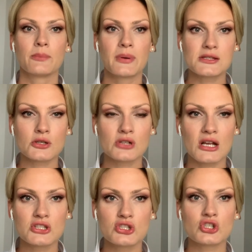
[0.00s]
Bez
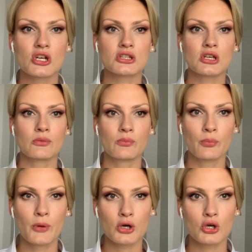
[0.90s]
ograniczeń
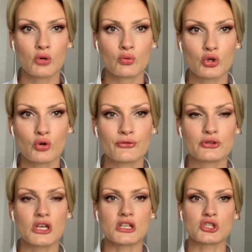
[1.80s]
mogą
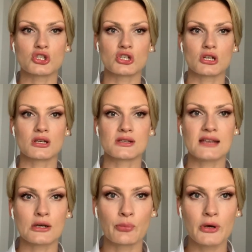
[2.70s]
również e,
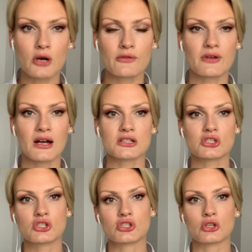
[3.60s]

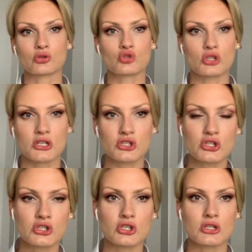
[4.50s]
zarobkować niektórzy
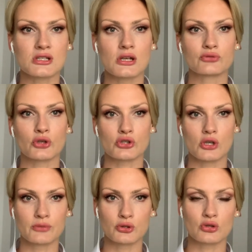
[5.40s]
renciści. Są to
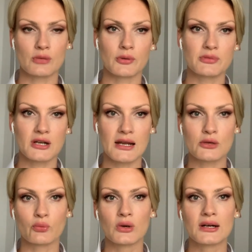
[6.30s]
osoby, które
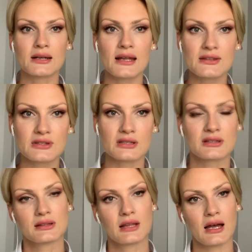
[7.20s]
pobierają renty
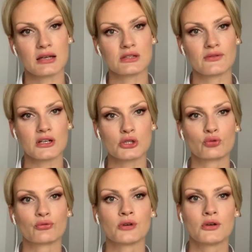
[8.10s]
dla
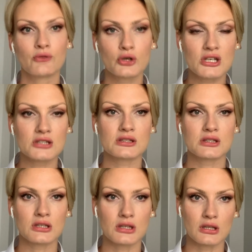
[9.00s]
inwalidów
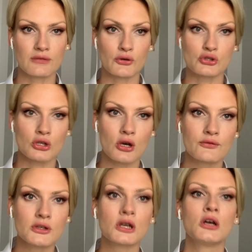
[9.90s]
wojennych i
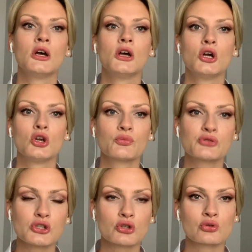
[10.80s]
wojskowych lub
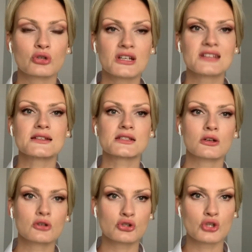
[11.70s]
ci, których
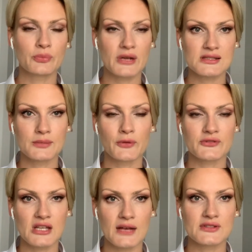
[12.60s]
niezdolność do pracy
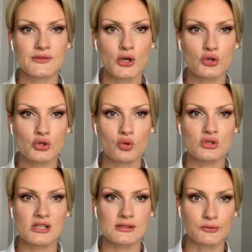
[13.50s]
powstała w związku
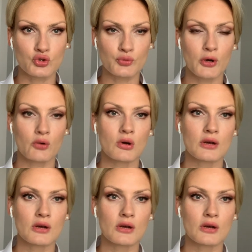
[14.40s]
ze służbą